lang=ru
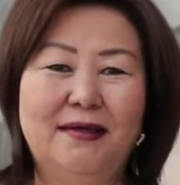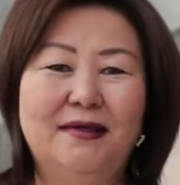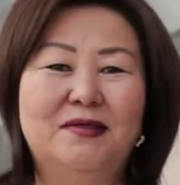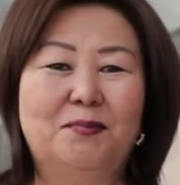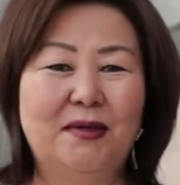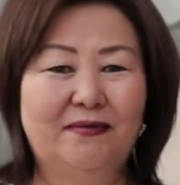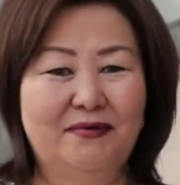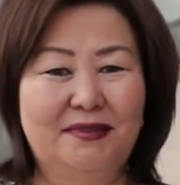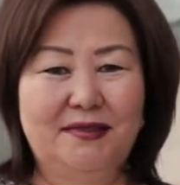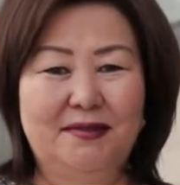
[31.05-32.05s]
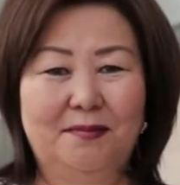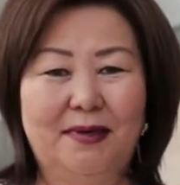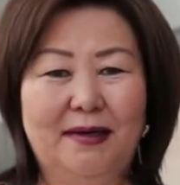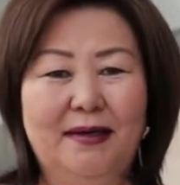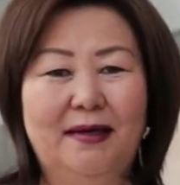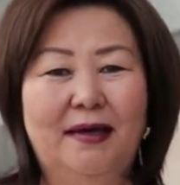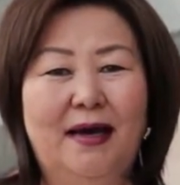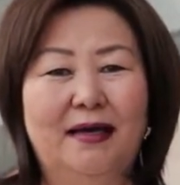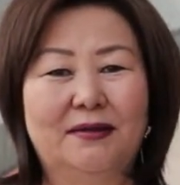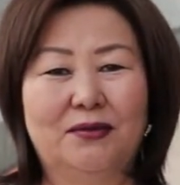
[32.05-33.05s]
И с 1 сентября
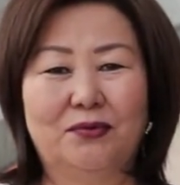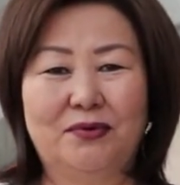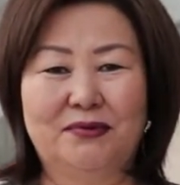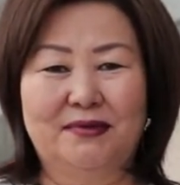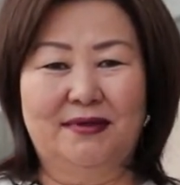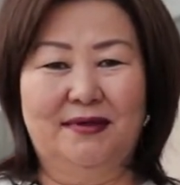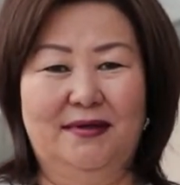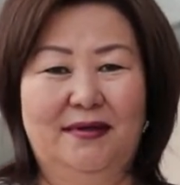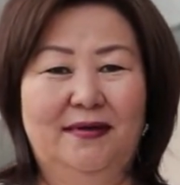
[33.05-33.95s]
откроются